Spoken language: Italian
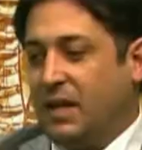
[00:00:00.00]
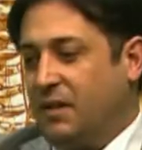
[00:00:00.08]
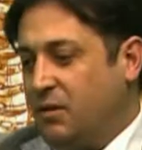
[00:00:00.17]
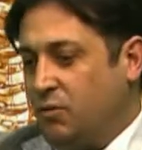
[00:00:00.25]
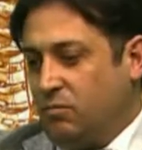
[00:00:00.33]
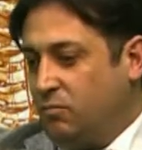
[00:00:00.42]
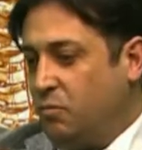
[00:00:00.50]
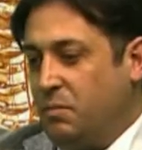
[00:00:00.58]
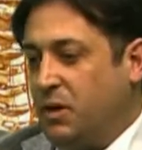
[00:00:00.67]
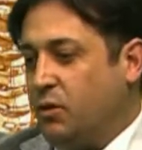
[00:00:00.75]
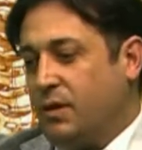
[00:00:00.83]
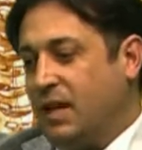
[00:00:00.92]
ad avere un, un
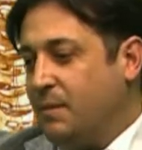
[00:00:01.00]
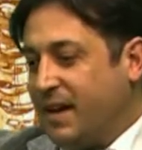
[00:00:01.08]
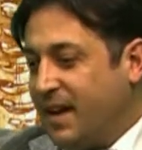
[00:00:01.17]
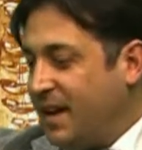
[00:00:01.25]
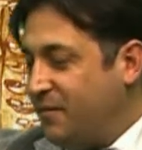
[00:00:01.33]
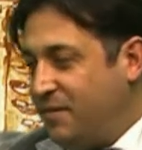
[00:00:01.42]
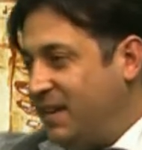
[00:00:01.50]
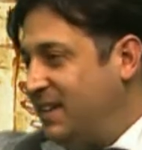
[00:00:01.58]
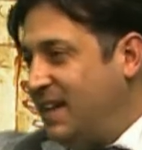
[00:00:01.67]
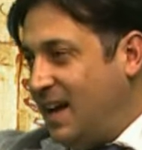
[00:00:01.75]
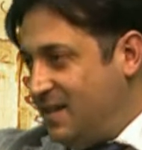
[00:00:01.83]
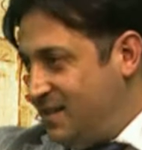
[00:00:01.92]
microclima che è
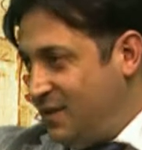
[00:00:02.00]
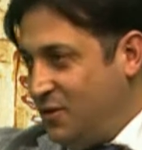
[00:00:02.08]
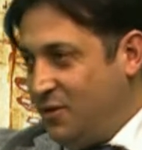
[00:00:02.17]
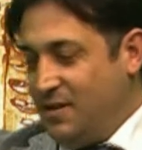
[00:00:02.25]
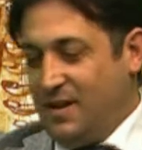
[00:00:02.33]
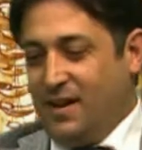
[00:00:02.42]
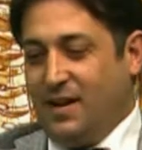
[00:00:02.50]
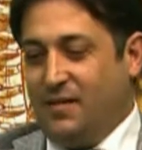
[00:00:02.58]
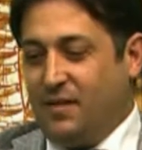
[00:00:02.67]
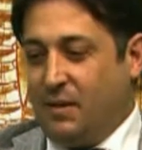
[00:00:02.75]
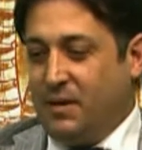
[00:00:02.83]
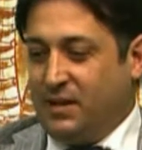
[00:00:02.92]
fantastico,
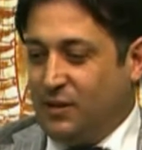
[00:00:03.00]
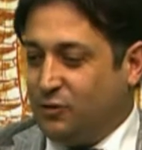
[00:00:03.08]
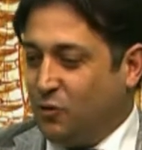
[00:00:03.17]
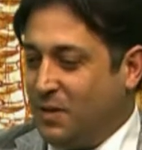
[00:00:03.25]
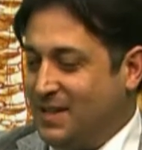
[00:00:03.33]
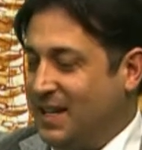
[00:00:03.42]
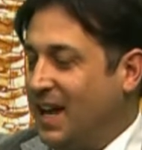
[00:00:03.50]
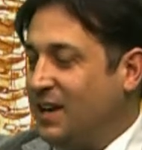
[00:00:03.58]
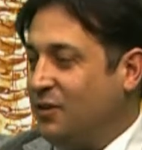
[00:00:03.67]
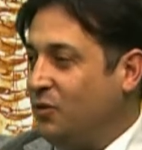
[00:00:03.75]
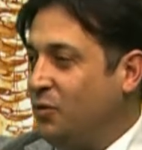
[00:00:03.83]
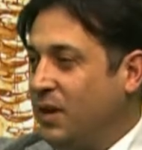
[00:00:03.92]
veramente otto mesi
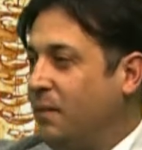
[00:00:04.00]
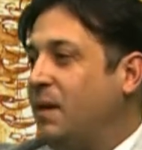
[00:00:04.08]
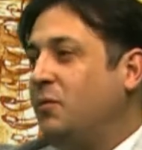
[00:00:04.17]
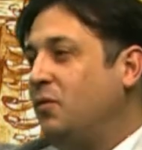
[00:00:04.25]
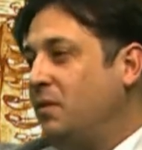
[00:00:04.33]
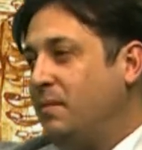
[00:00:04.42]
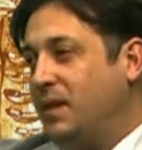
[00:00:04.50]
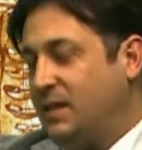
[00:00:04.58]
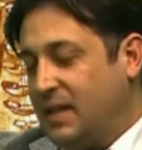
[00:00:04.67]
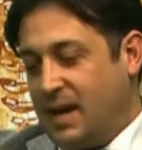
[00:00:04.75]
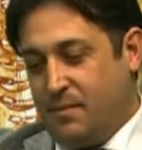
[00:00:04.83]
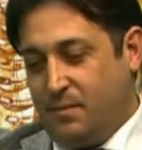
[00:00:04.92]
l'anno noi abbiamo il bel
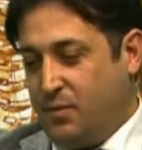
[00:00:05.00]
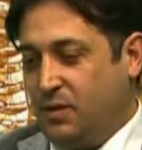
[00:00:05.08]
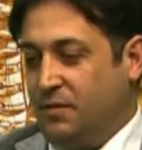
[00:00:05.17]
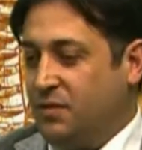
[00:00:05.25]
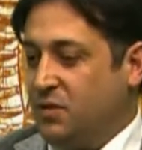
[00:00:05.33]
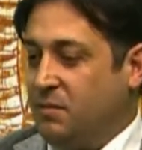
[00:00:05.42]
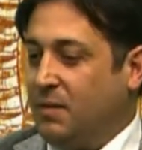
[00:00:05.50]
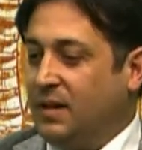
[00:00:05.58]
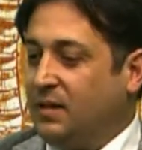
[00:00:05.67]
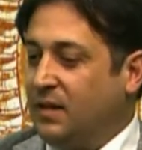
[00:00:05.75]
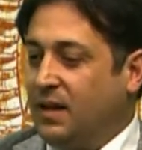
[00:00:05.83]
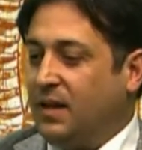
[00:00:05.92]
tempo,
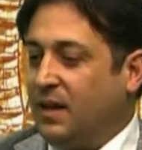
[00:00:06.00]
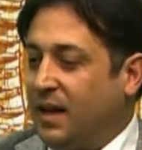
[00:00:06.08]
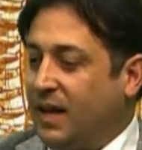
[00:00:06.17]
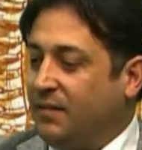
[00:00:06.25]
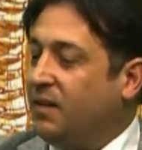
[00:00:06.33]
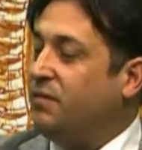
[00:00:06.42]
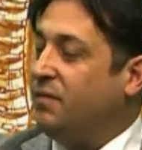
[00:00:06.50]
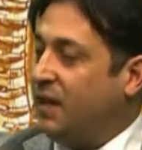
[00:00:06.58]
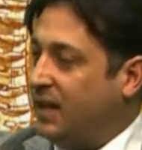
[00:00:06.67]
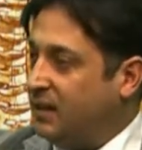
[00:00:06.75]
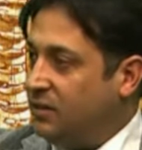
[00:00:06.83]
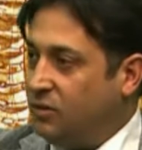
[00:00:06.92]
difficilmente arriva il
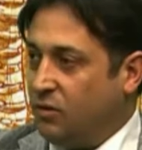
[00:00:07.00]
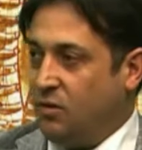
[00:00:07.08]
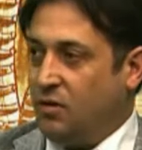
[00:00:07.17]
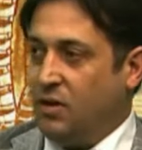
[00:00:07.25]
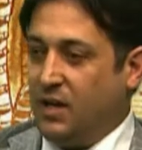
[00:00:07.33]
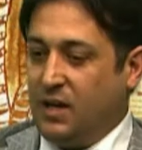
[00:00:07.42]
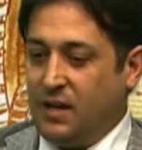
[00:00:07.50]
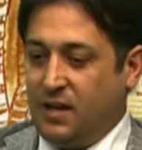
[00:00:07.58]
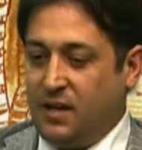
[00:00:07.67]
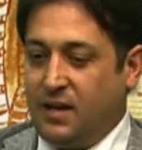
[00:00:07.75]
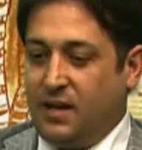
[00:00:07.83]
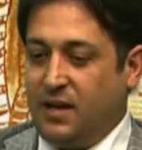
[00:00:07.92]
freddo,
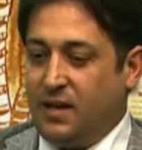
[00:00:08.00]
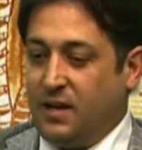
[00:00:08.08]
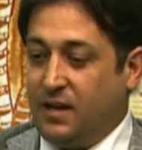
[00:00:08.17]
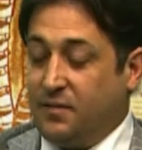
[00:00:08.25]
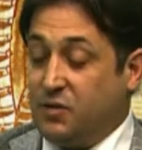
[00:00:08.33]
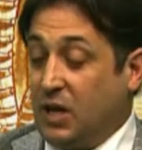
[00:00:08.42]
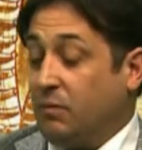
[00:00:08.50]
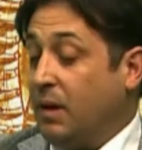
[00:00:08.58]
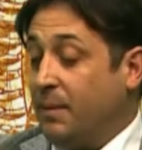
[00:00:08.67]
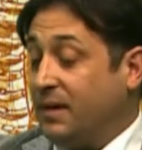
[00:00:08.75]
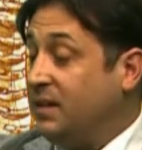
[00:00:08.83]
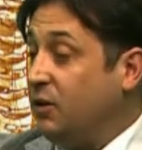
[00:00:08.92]
eh, c'è una
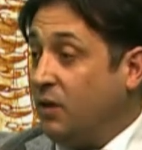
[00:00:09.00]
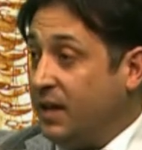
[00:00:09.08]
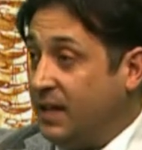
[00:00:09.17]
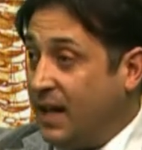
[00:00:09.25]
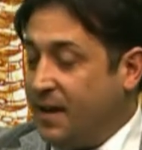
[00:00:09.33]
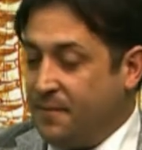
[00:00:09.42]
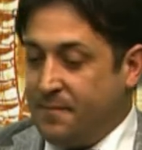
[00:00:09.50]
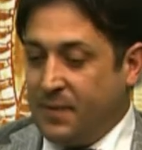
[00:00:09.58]
particolarità